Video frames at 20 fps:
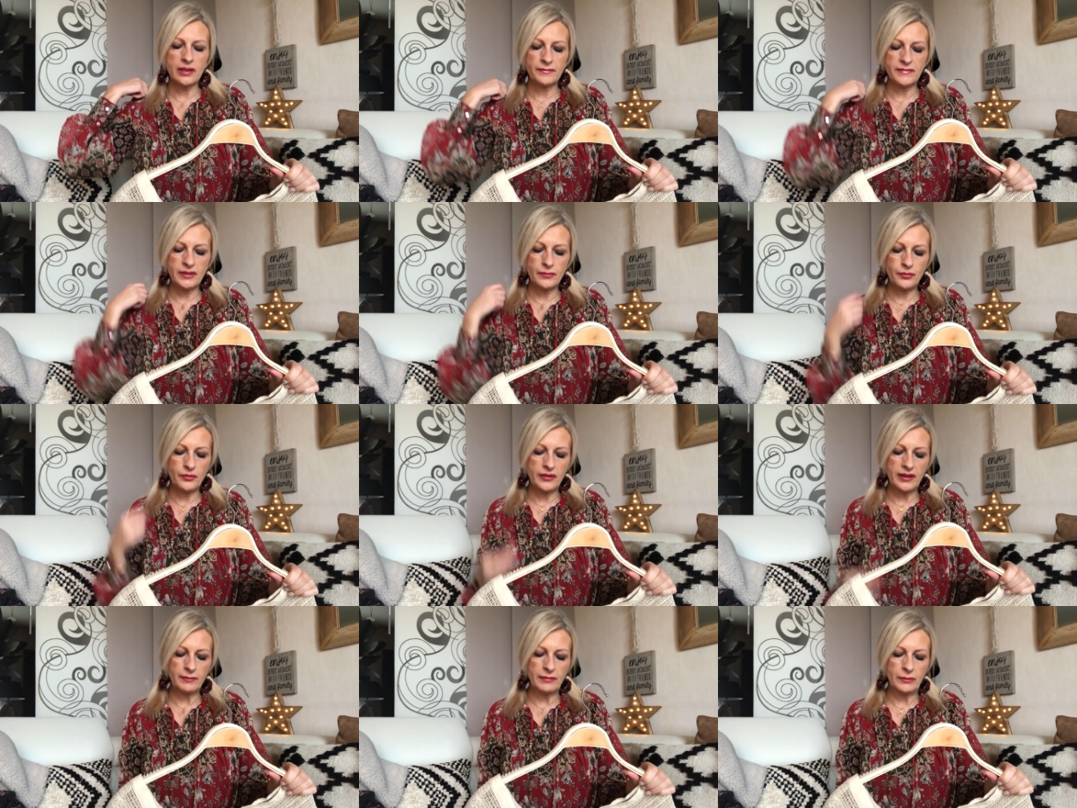petit
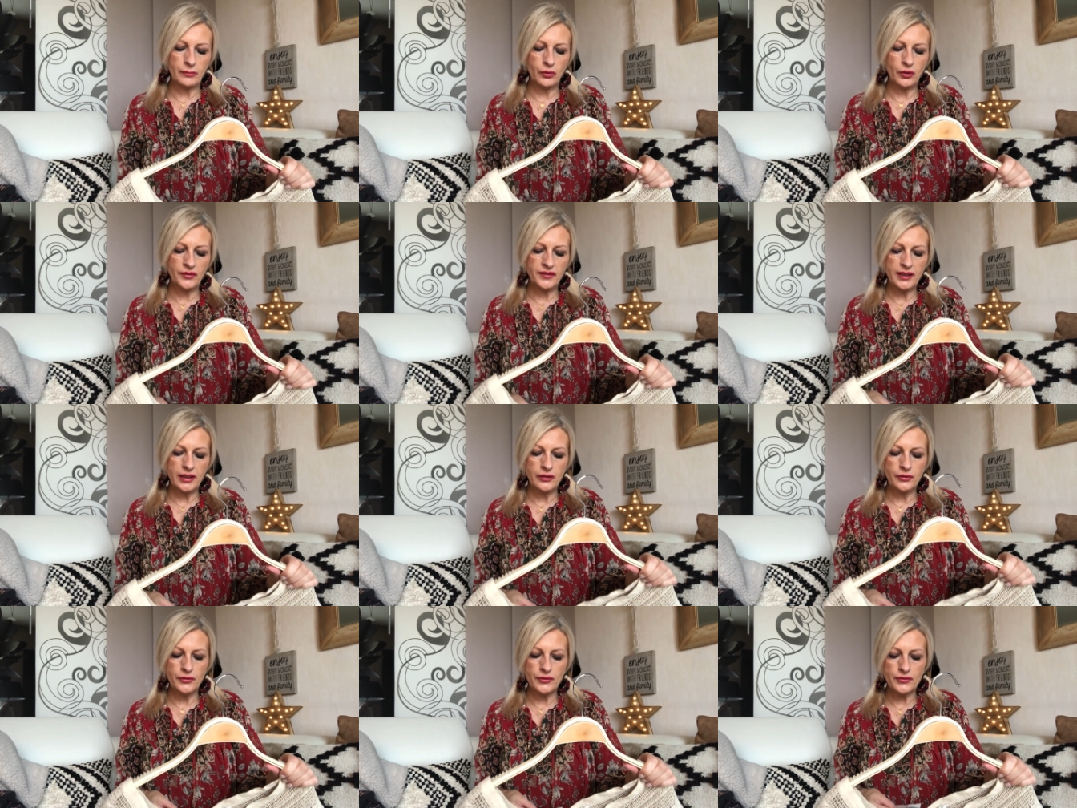peu avec mes
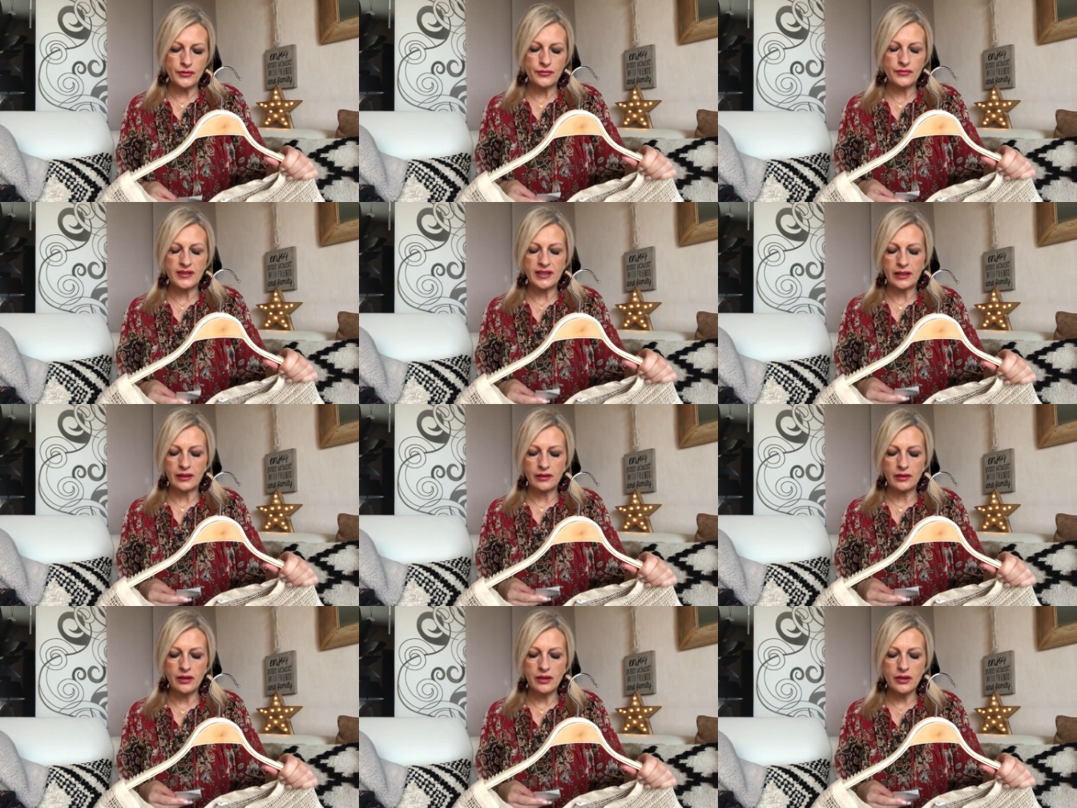bretelles de
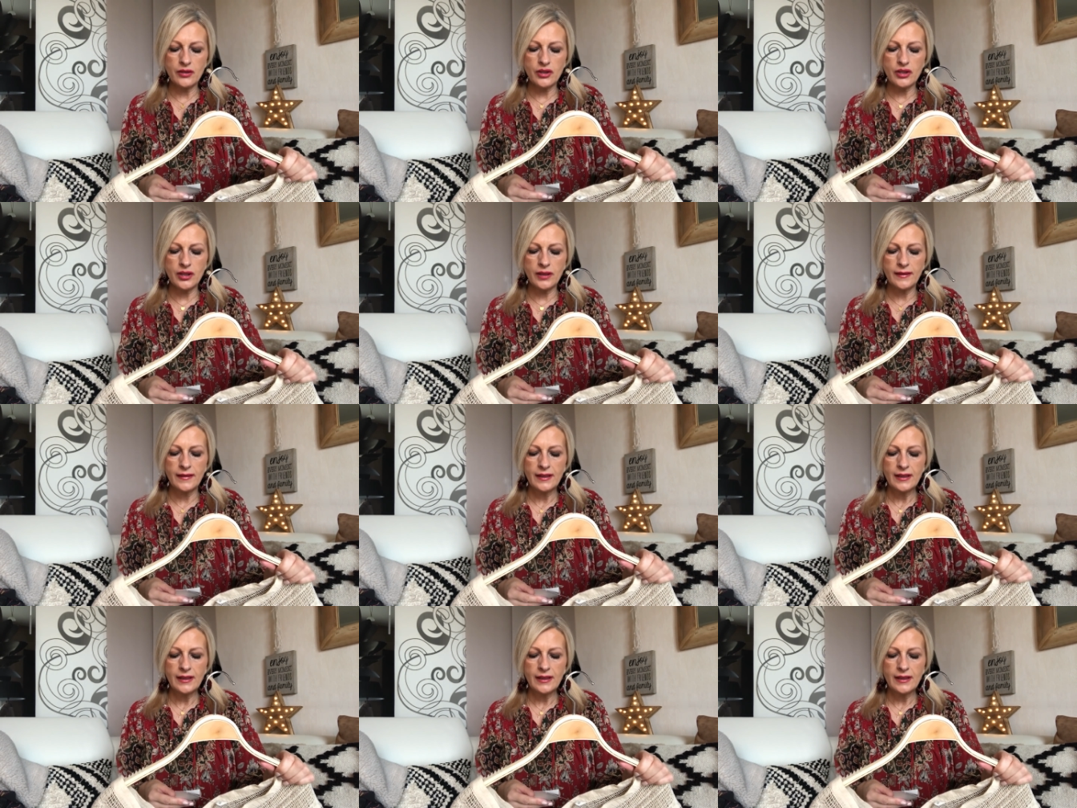soutien-gorge.